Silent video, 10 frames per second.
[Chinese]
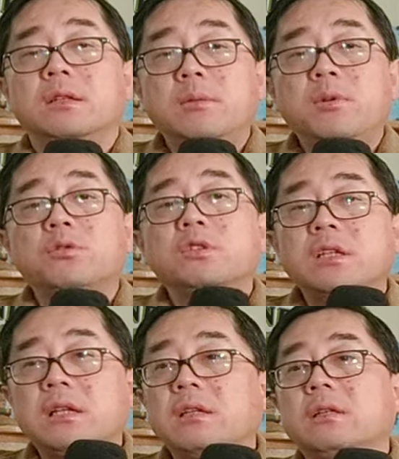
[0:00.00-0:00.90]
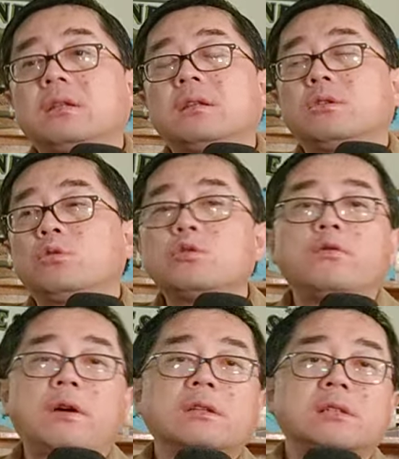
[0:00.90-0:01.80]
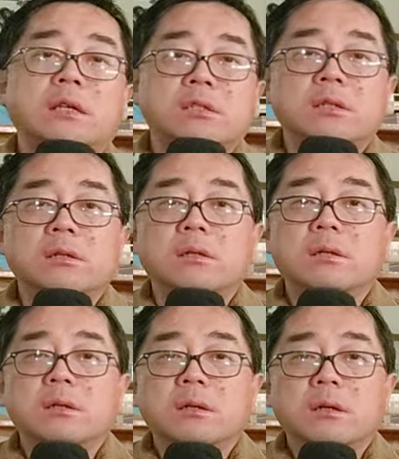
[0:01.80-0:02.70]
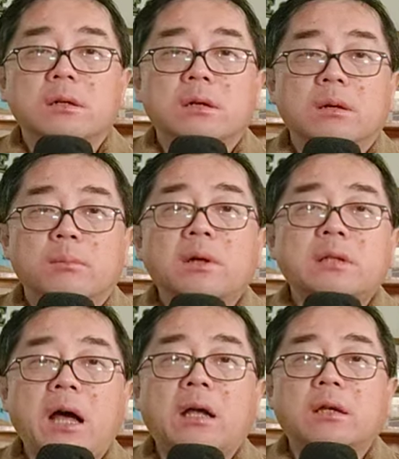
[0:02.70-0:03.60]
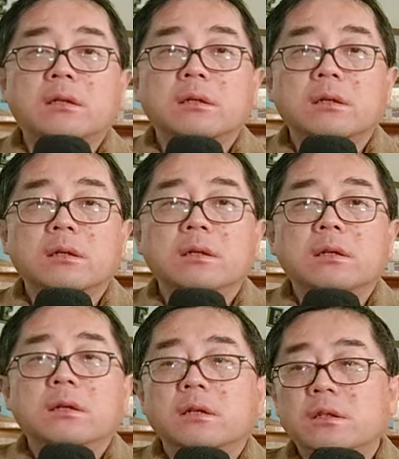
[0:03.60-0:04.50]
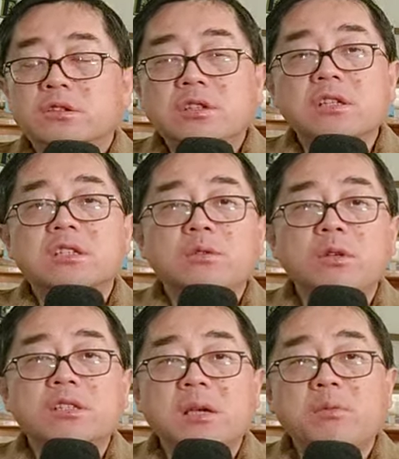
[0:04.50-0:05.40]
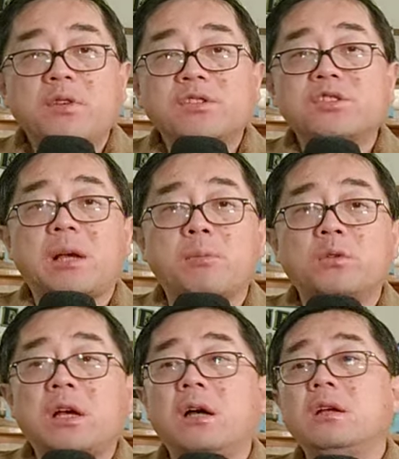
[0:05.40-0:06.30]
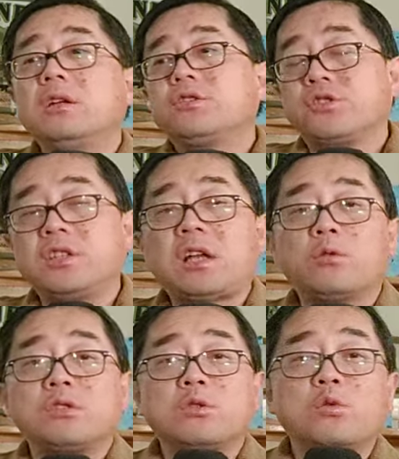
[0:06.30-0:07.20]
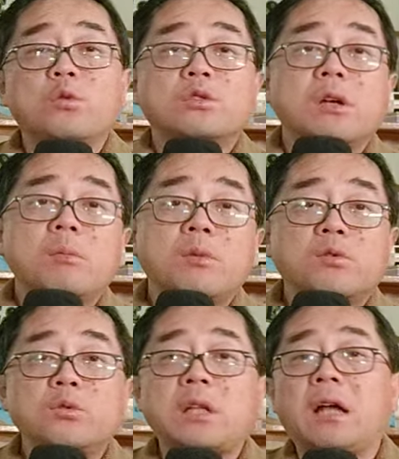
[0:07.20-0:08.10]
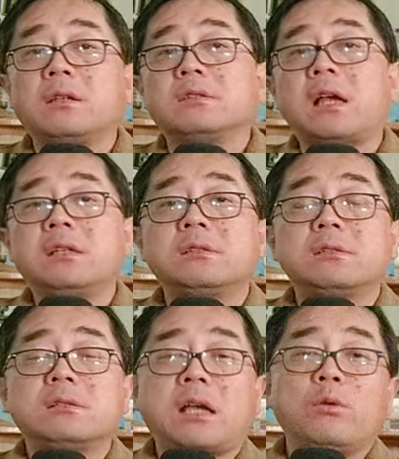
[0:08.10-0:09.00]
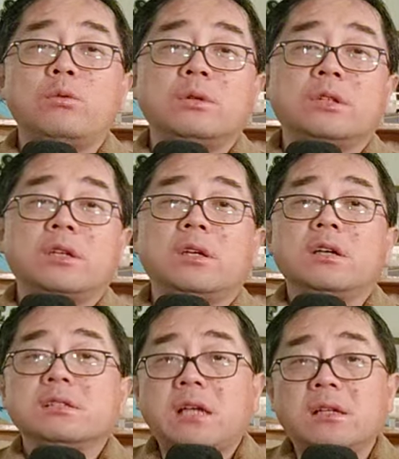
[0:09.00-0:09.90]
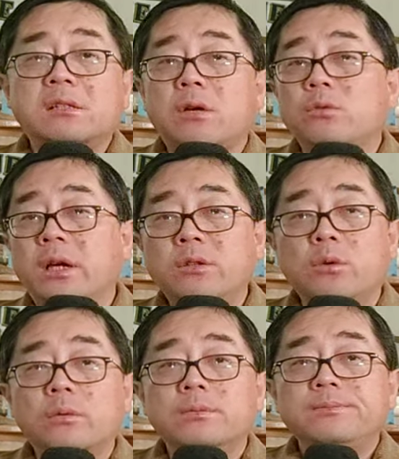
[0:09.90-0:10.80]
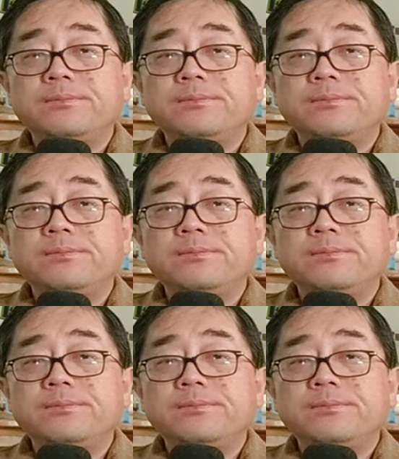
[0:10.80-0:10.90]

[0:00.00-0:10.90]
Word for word: 你比如说，现在都说房地产已经崩塌了，呃，正是因为这一部分资产崩塌，直接导致了中国这么巨大的财财务问题、财财务黑洞。